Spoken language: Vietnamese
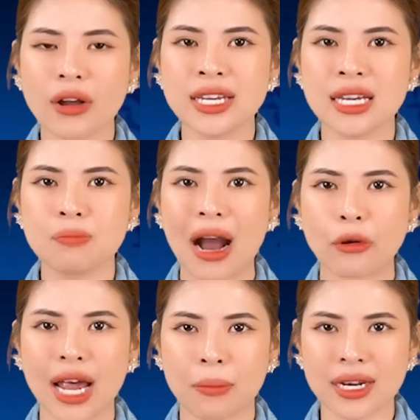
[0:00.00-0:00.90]
có gì
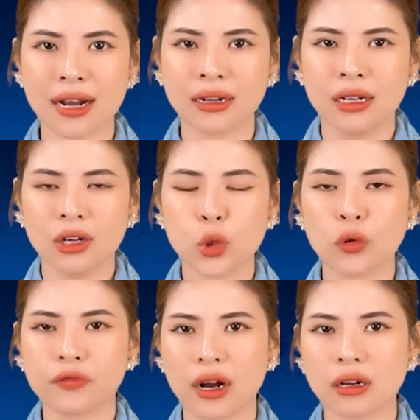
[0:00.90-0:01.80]
bảo đảm rằng
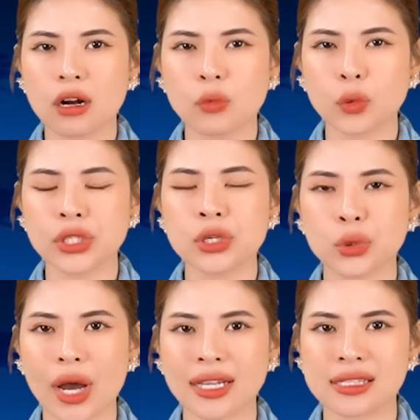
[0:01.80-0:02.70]
cuộc phản công của
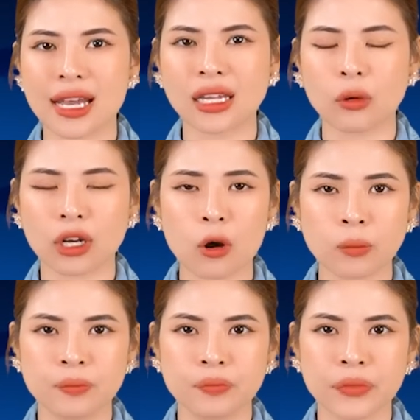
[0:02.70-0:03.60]
Ukraine sẽ thành
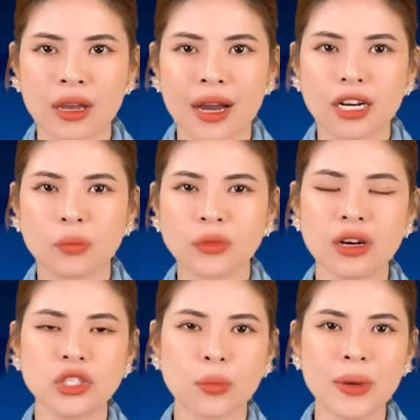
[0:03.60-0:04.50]
công. Đồng
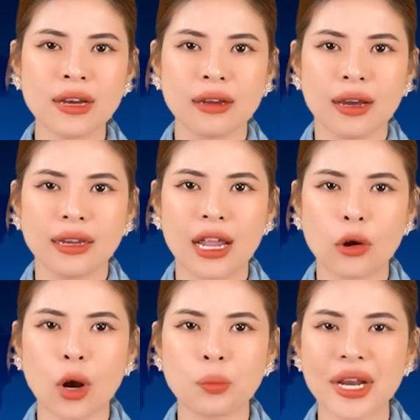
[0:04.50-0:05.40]
thời cho biết
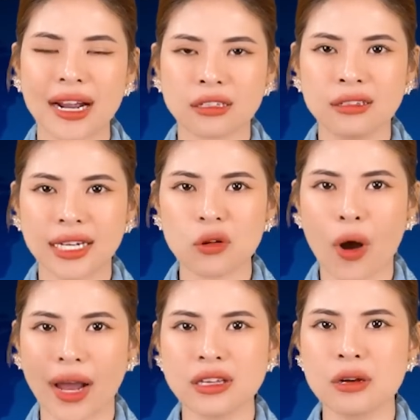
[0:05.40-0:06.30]
nếu không đạt được kết
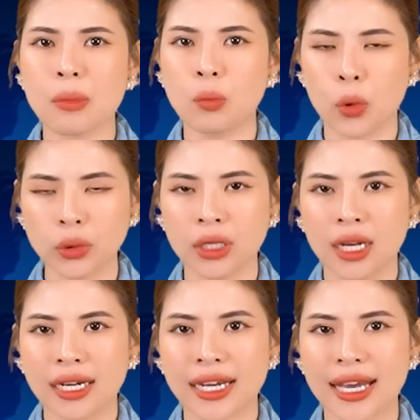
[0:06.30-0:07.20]
quả như mong muốn,
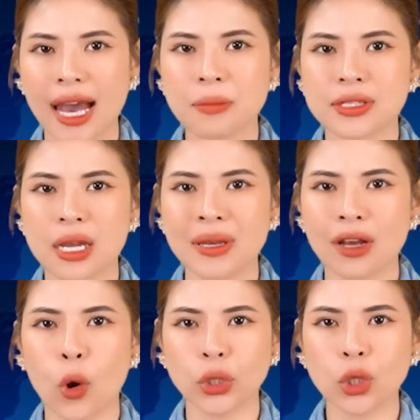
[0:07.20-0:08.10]
Kiev sẽ bị
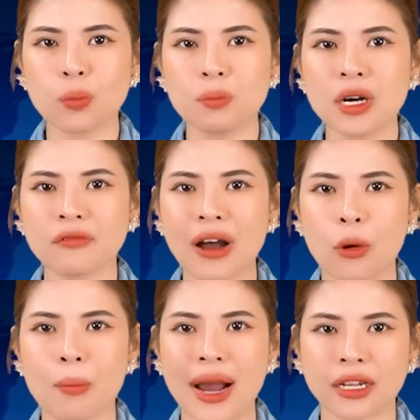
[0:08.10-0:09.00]
hối thúc bước
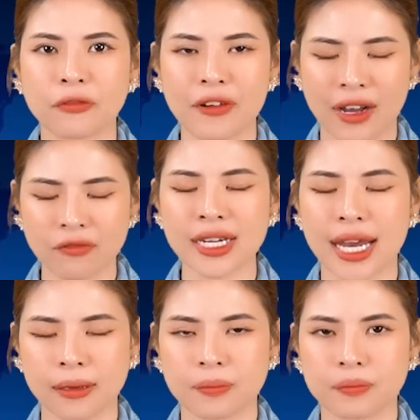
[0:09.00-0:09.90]
vào bàn đàm phán với
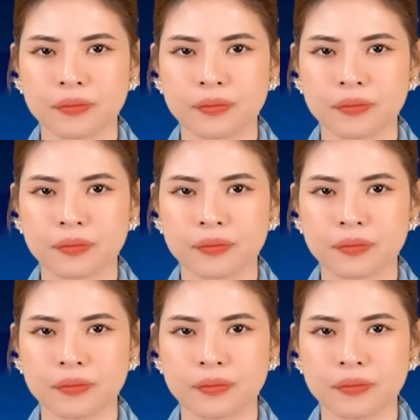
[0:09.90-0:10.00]
Nga.